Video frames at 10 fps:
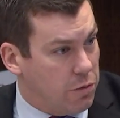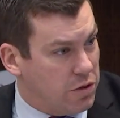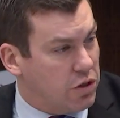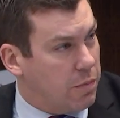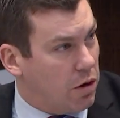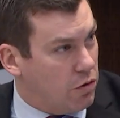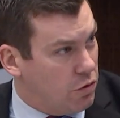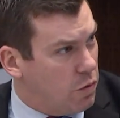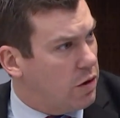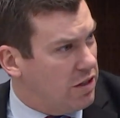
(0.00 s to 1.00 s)
unanime
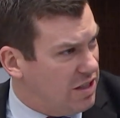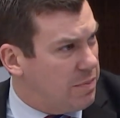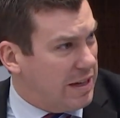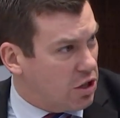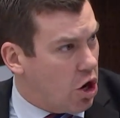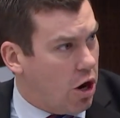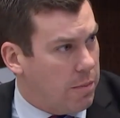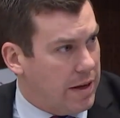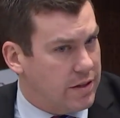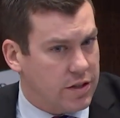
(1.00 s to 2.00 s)
pour un débat.
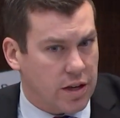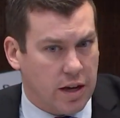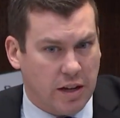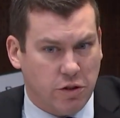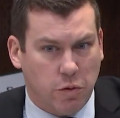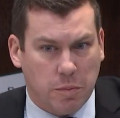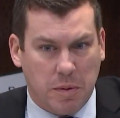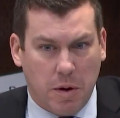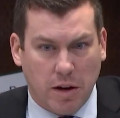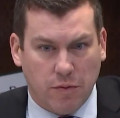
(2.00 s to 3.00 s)
Monsieur Barley, vous
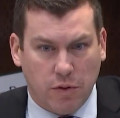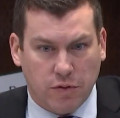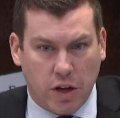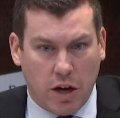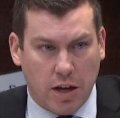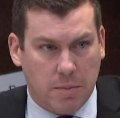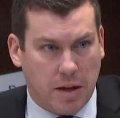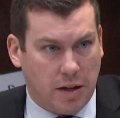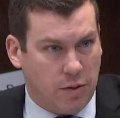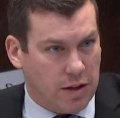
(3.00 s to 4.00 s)
voulez euh, faire un
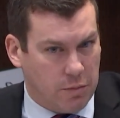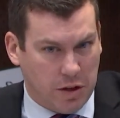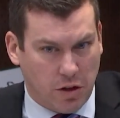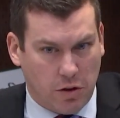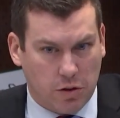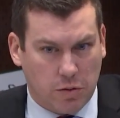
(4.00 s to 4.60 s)
commentaire?